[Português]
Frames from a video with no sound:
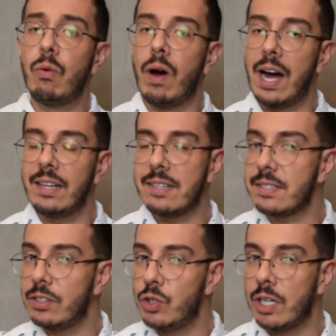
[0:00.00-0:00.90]
guarda
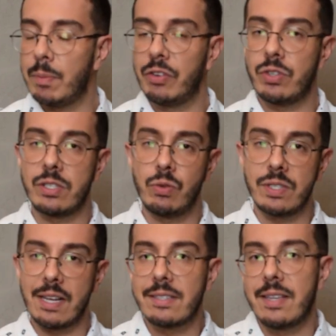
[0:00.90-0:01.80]
essa dica para você
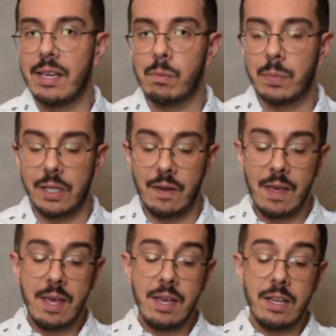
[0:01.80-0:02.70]
usar sempre.
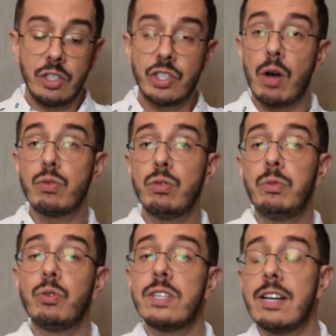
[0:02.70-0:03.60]
Já os
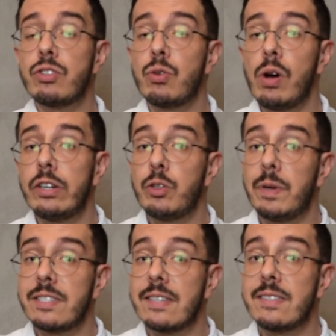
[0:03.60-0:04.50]
números da sorte
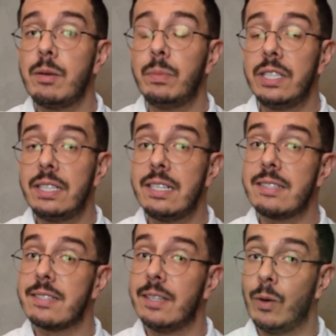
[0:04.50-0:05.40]
para essa semana
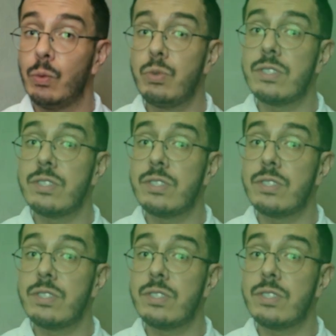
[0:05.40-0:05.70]
são o